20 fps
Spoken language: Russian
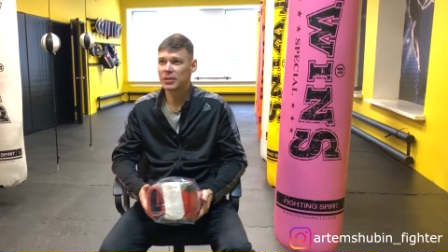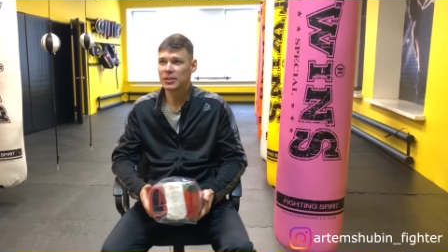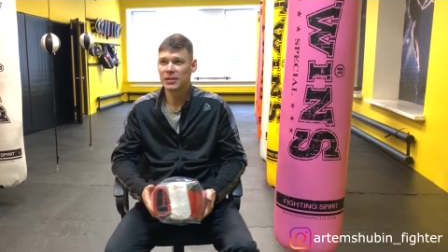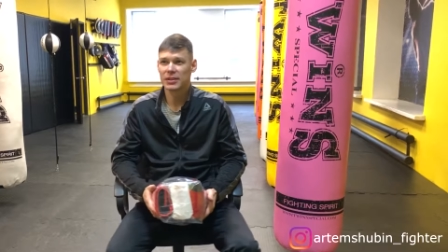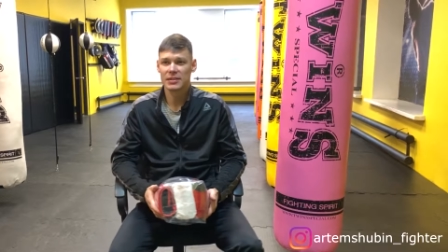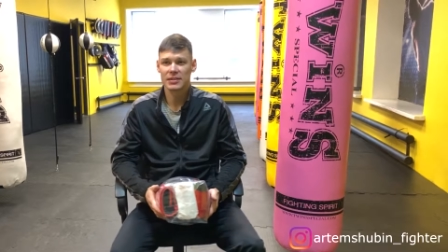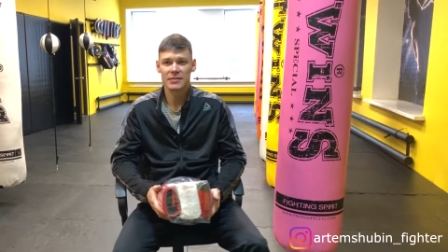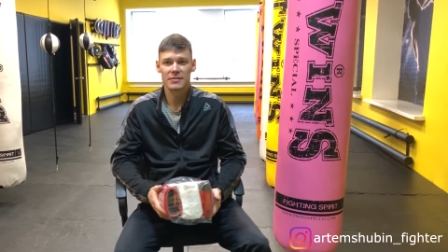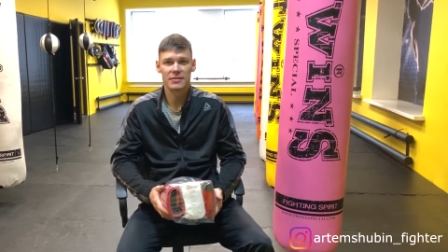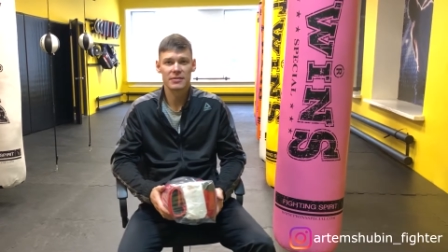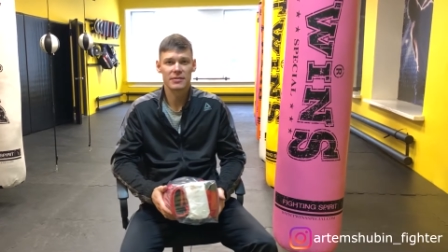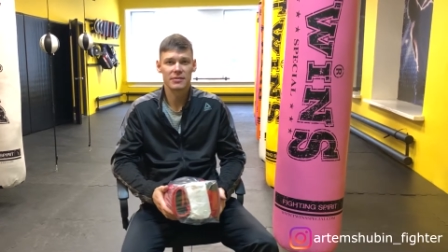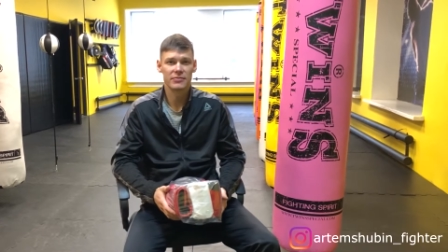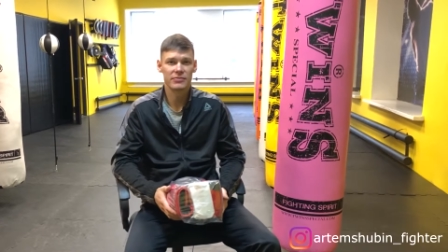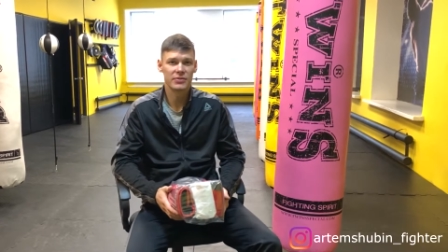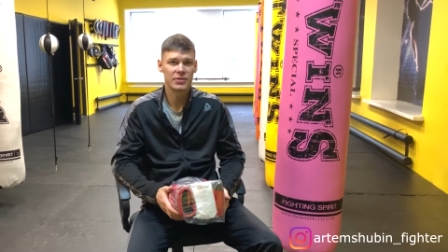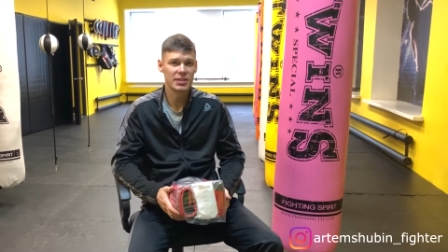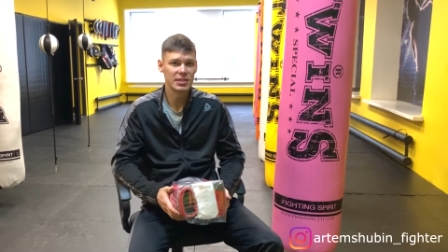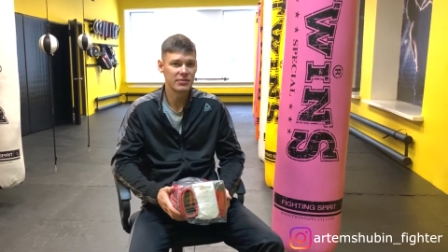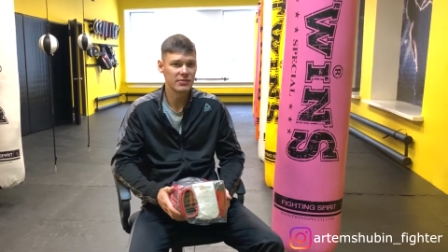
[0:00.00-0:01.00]
есть
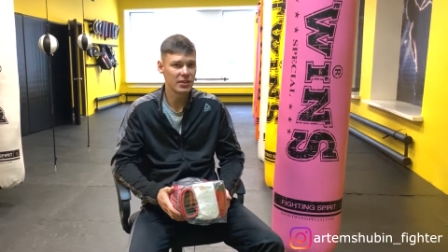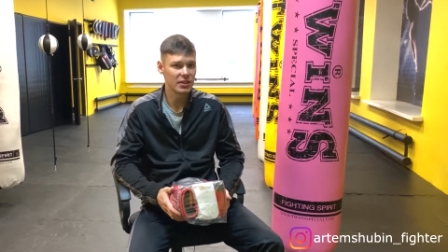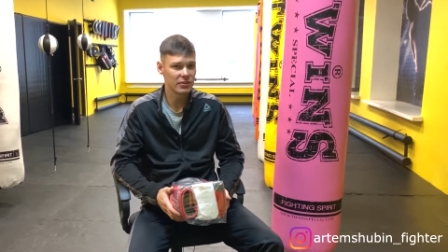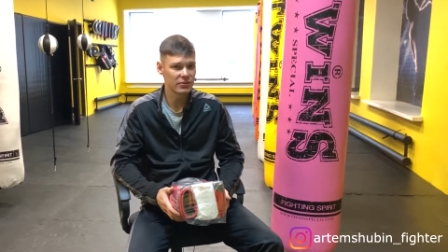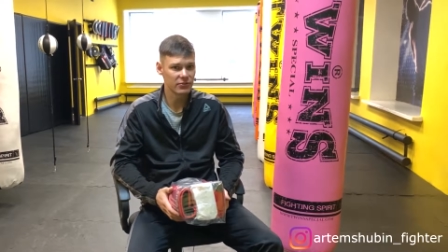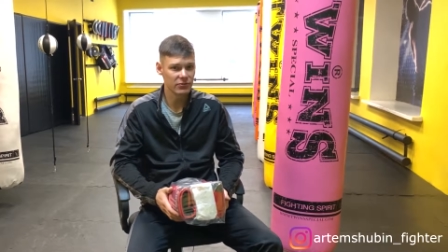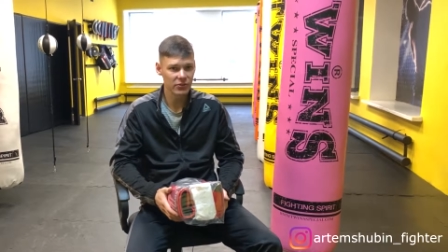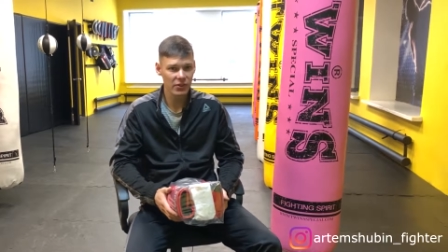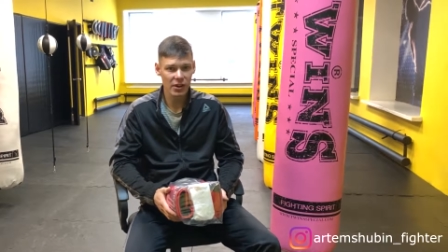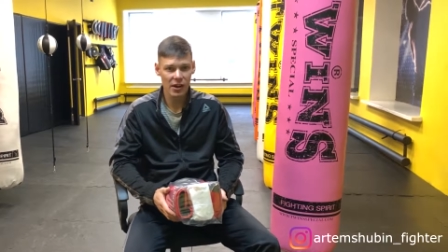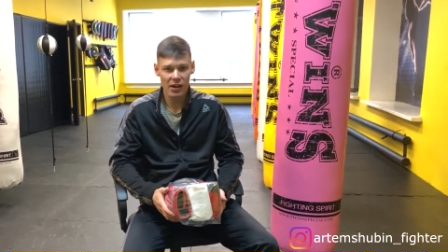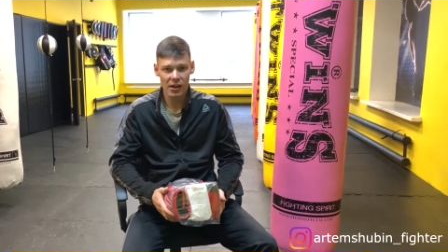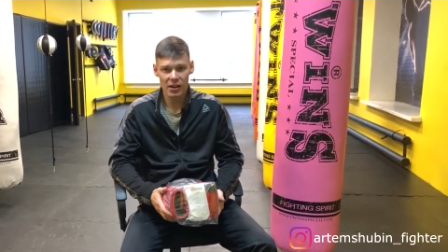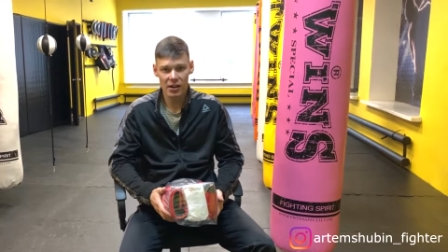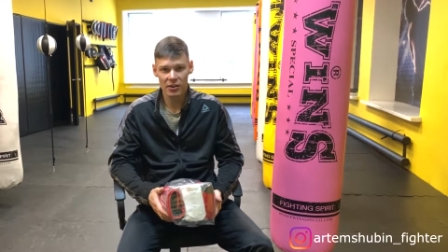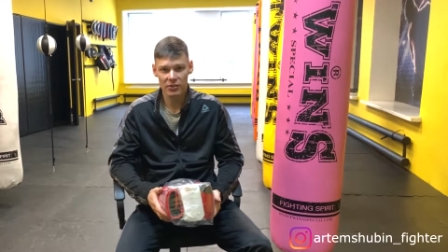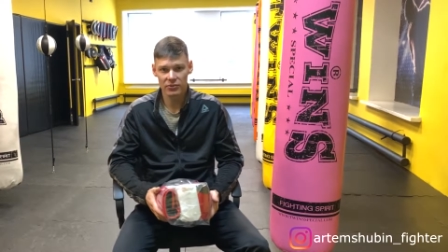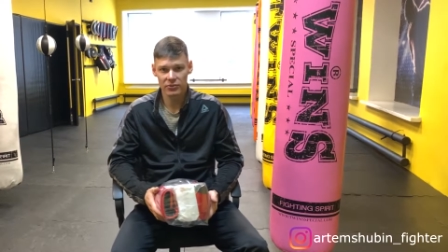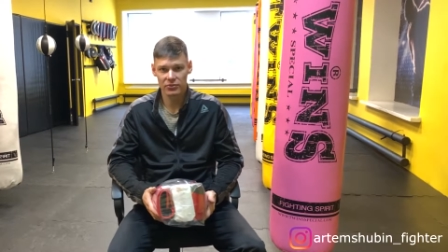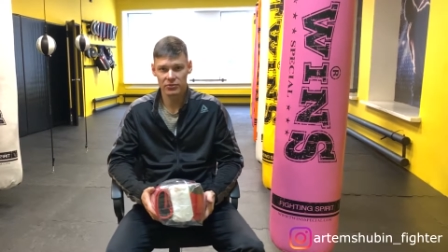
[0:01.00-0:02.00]
цвет
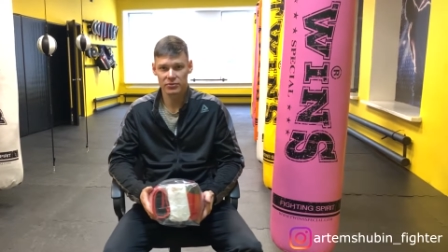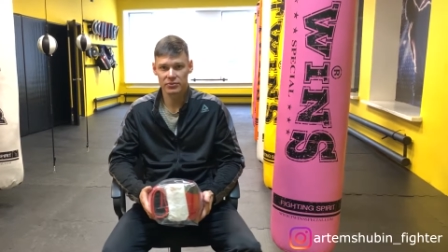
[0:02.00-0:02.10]
флагов,